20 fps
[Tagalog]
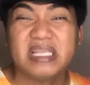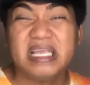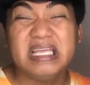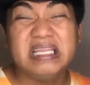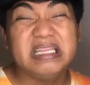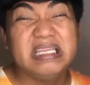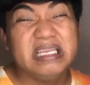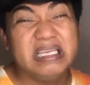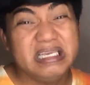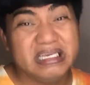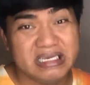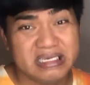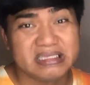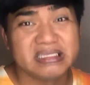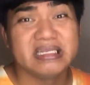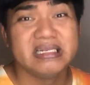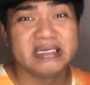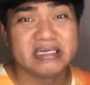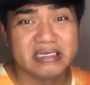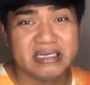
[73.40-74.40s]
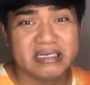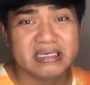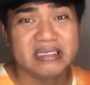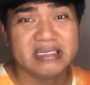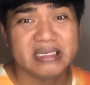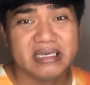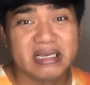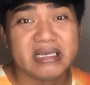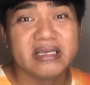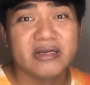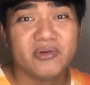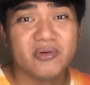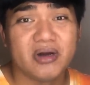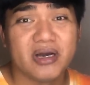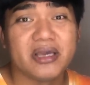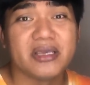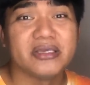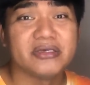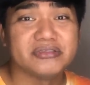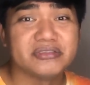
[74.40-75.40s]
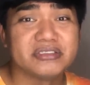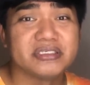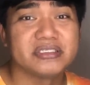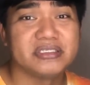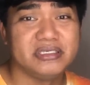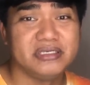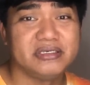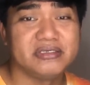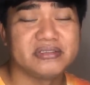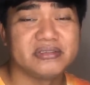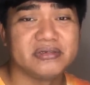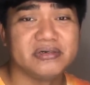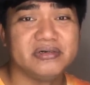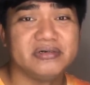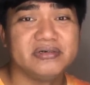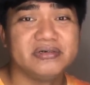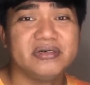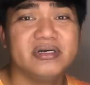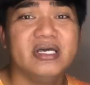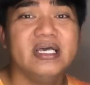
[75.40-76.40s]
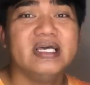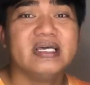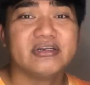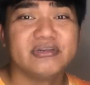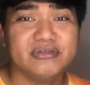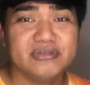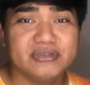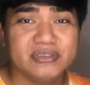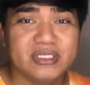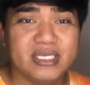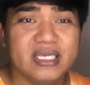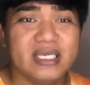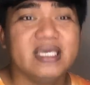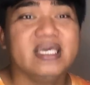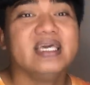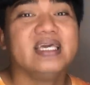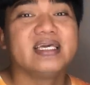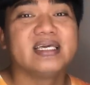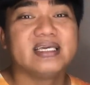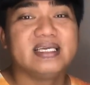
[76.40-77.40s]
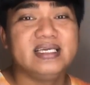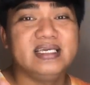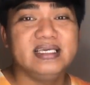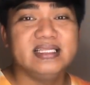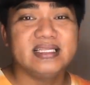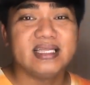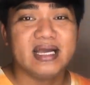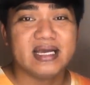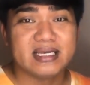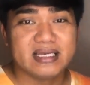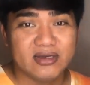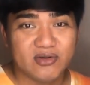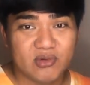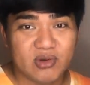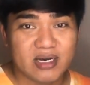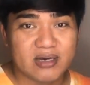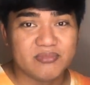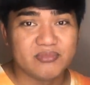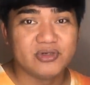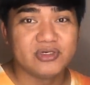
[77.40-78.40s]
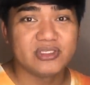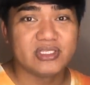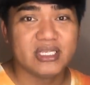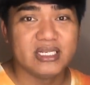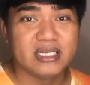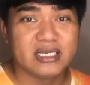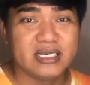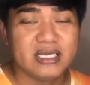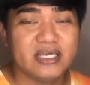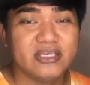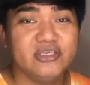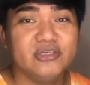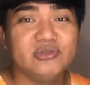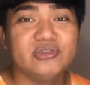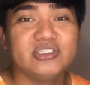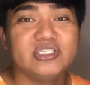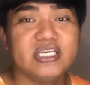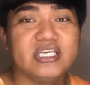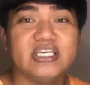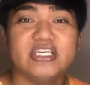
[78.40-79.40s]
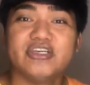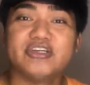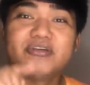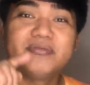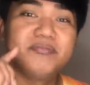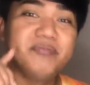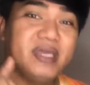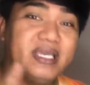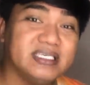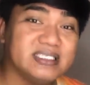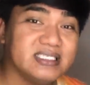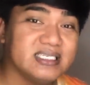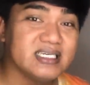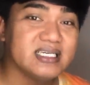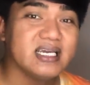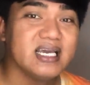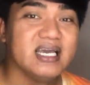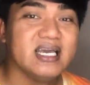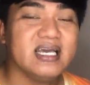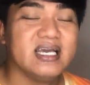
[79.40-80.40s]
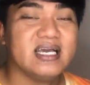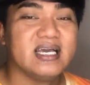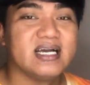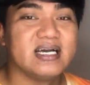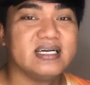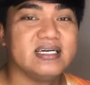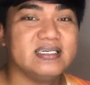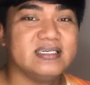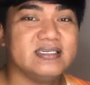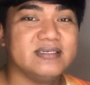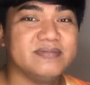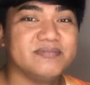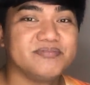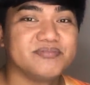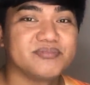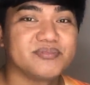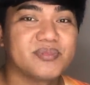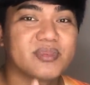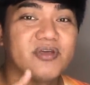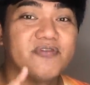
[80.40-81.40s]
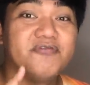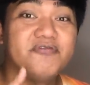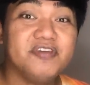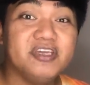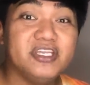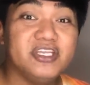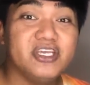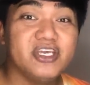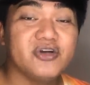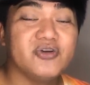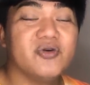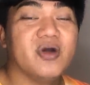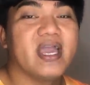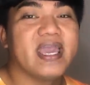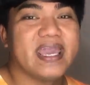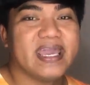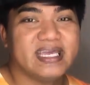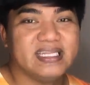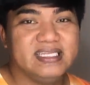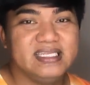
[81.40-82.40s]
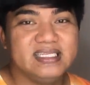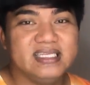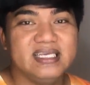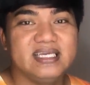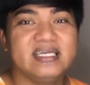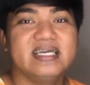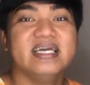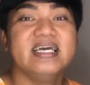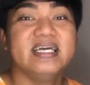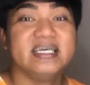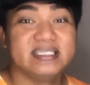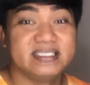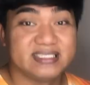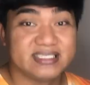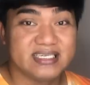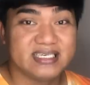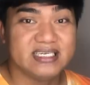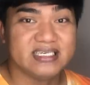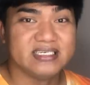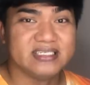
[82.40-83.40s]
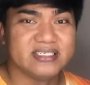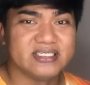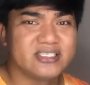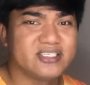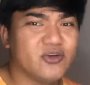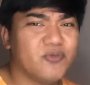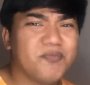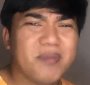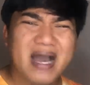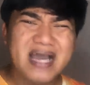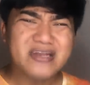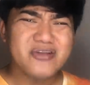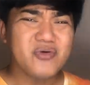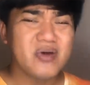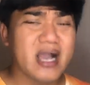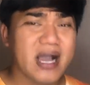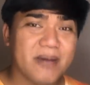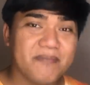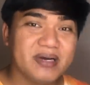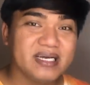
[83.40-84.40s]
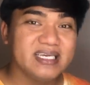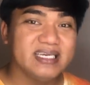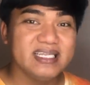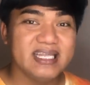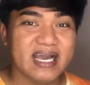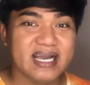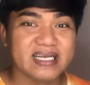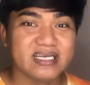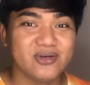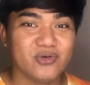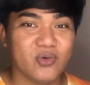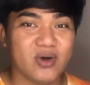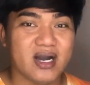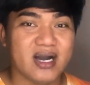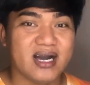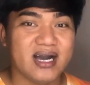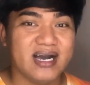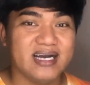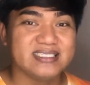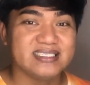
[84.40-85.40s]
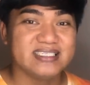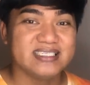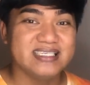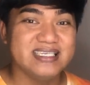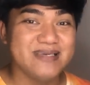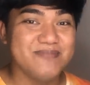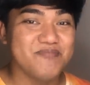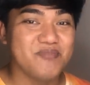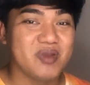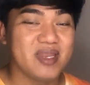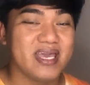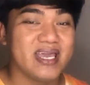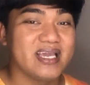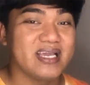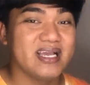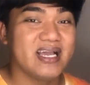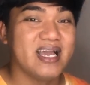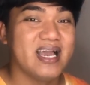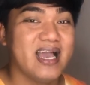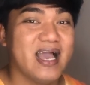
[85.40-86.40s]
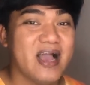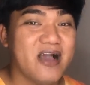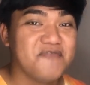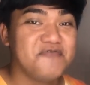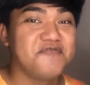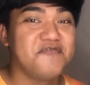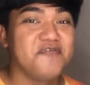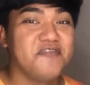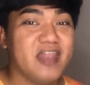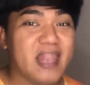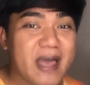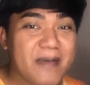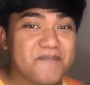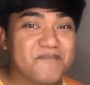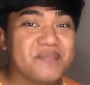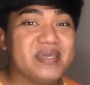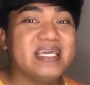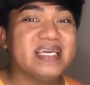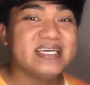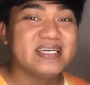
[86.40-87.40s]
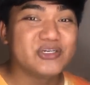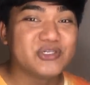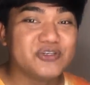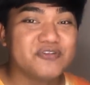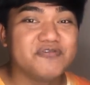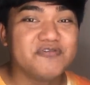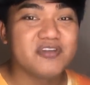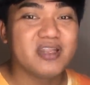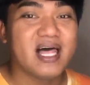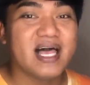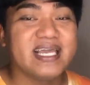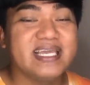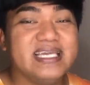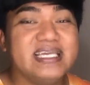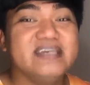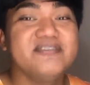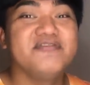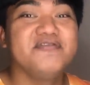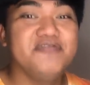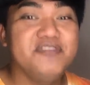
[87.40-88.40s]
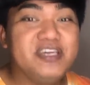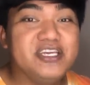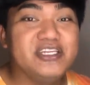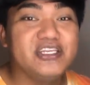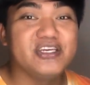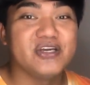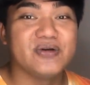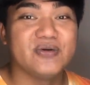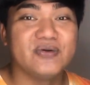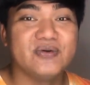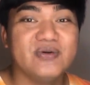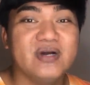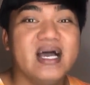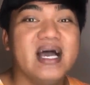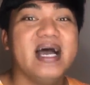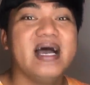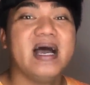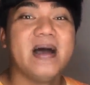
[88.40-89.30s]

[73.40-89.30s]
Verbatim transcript: hindi nga talaga ginagawa yun sa TikTok. Kundi, ginagawa mo talaga using your basic um, video editing skills. So, paano nga ba ginagawa ang simpleng flapping or flying video